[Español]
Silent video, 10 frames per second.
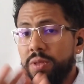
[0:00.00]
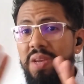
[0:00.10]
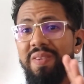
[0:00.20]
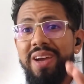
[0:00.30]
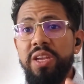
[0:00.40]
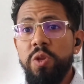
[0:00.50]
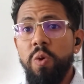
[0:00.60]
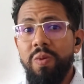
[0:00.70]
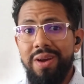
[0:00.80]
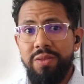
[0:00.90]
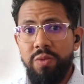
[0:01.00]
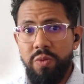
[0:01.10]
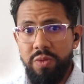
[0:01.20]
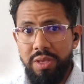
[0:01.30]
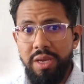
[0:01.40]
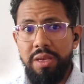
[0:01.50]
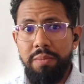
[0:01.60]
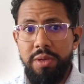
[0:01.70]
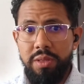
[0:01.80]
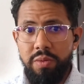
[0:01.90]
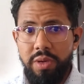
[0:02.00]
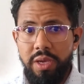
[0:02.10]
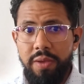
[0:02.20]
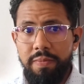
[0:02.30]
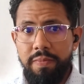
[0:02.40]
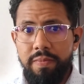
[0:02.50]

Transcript: se va innovando diariamente.